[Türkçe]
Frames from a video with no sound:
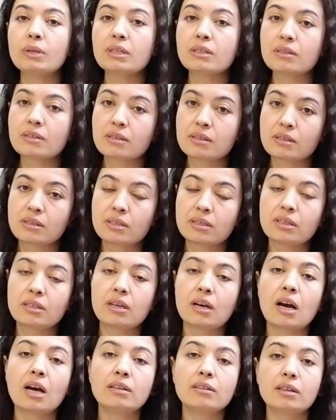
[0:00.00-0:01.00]
bir
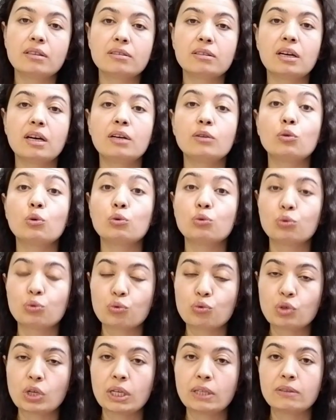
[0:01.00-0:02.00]
sizi adeta
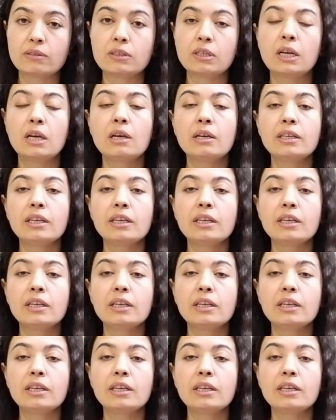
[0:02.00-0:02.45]
götürecektir.